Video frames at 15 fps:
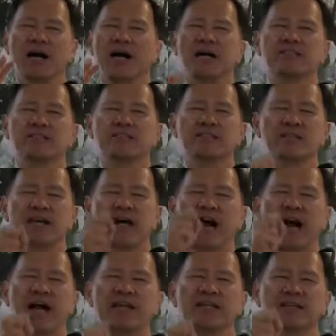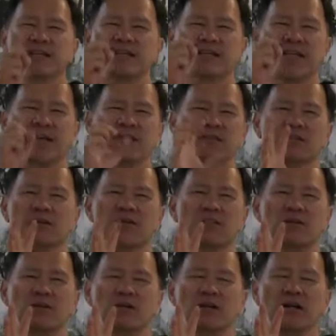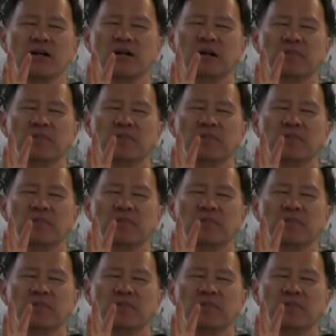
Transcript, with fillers: 할 적에 아이가 깨끗함을